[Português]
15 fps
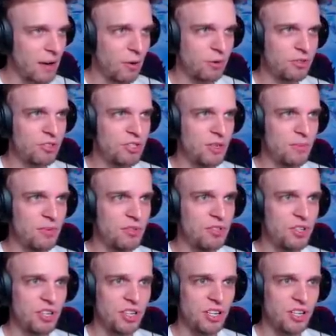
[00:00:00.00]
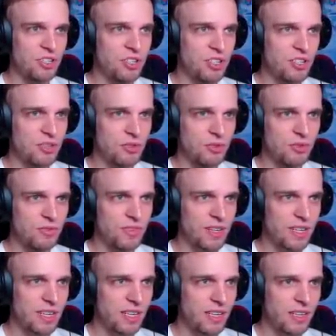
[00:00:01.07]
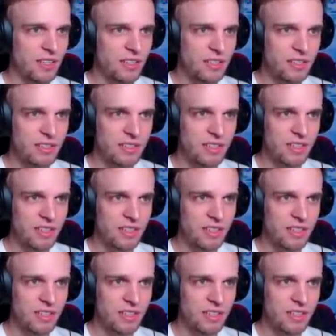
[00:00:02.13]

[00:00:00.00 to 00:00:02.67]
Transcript: É outro tipo de, de estufa aqui.